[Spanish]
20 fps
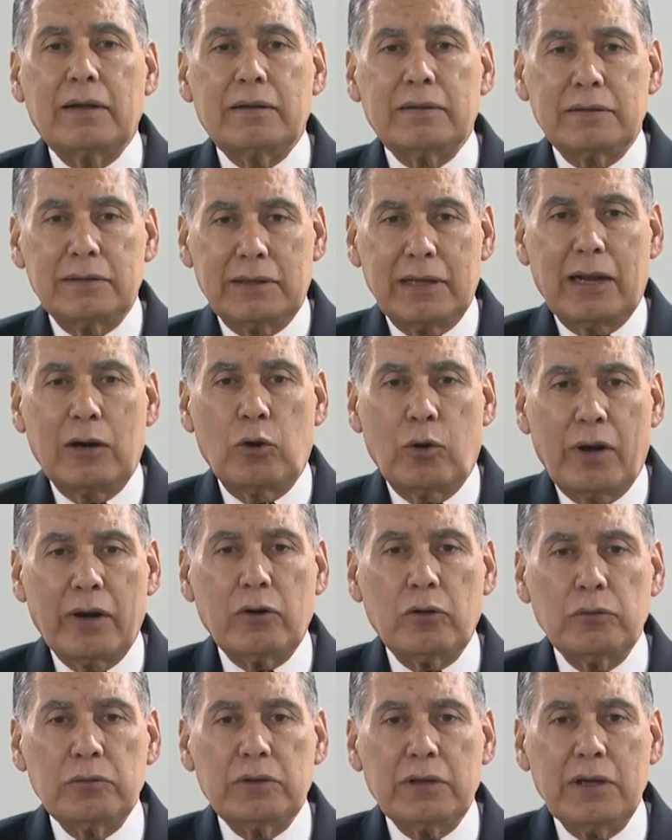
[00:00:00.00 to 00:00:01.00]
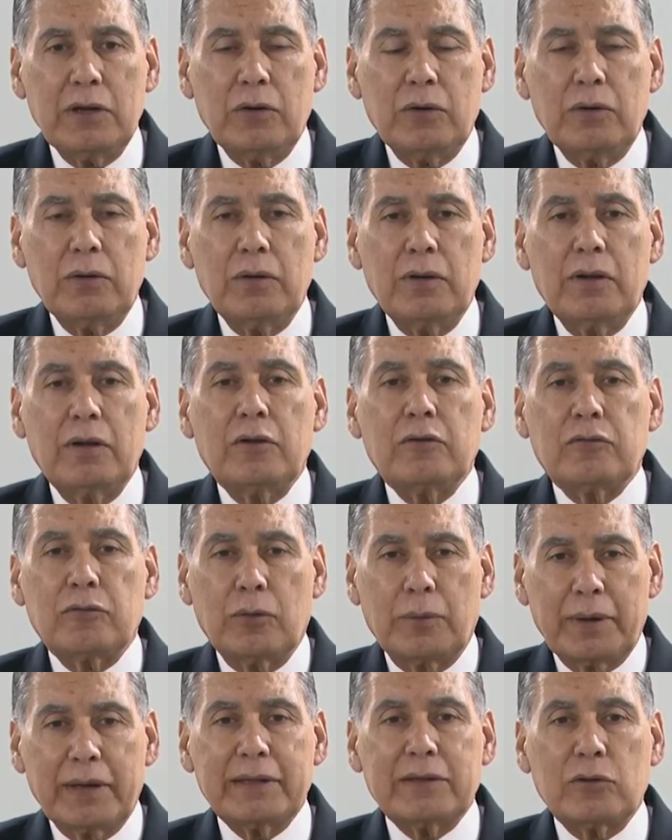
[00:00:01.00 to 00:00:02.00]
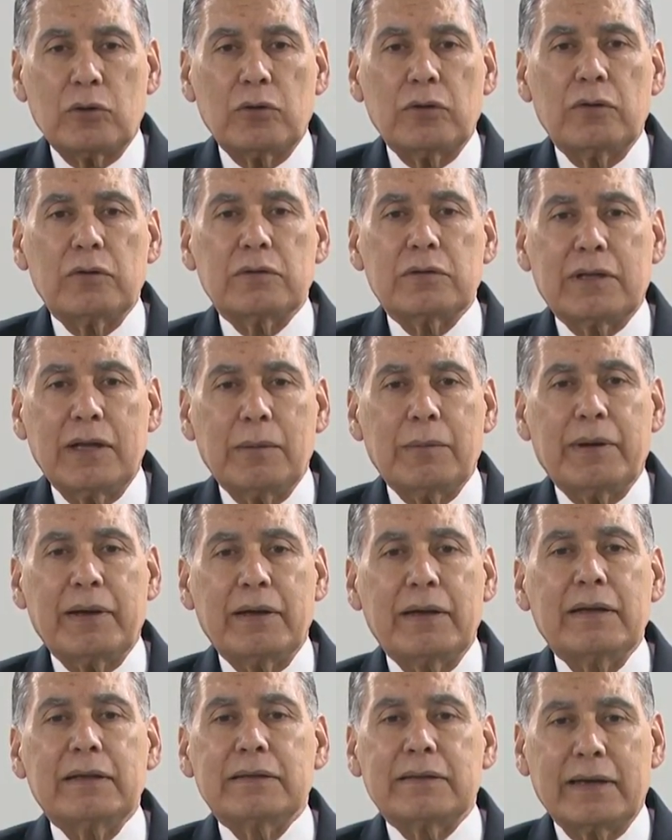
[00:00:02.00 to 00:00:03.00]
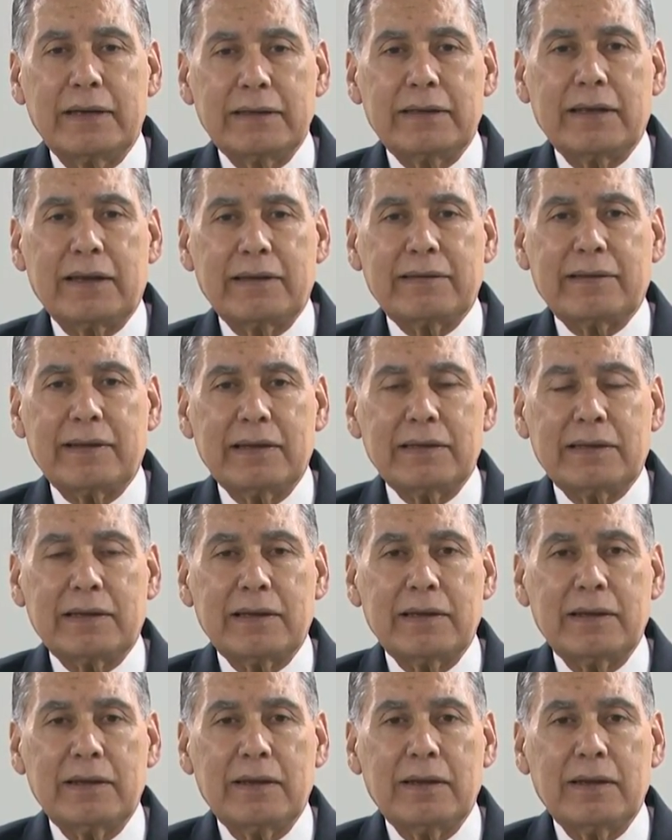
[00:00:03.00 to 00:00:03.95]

dialogar contigo sobre estos temas tan interesantes